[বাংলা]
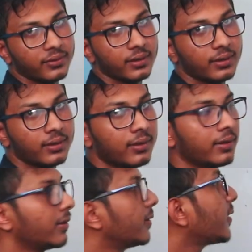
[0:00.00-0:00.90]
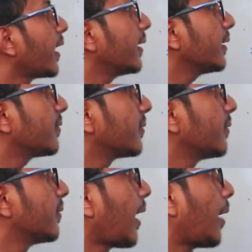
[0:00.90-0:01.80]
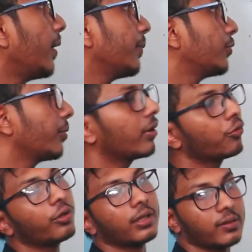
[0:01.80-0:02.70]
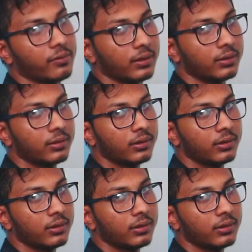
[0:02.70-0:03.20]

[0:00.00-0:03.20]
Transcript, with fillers: আছে সাইন এক্স আবার ভিতরে আবার রুট এক্স আছে